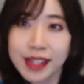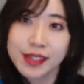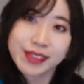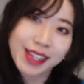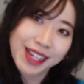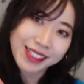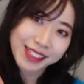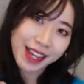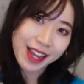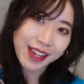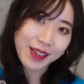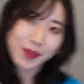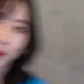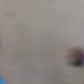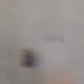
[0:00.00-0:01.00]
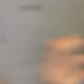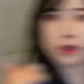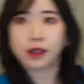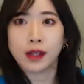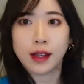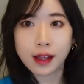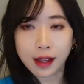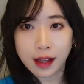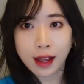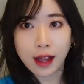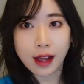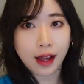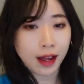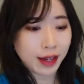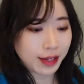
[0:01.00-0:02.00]
ください
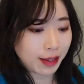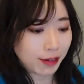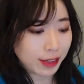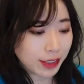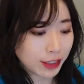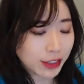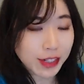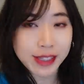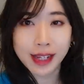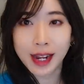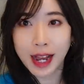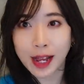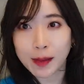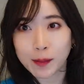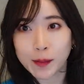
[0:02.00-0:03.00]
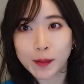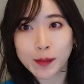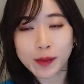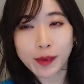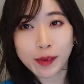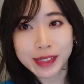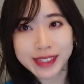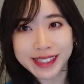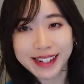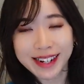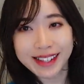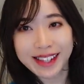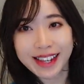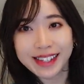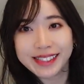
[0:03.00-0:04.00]
はいでは続いてがこち
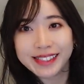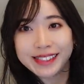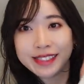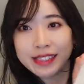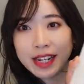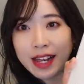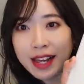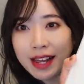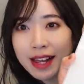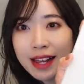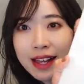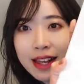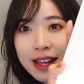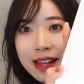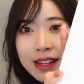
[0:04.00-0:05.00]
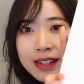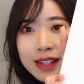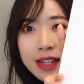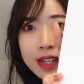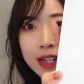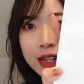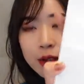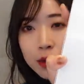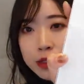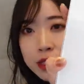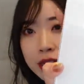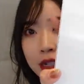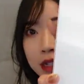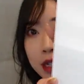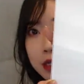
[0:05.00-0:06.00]
らですじゃーんこち
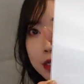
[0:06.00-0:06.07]
らがで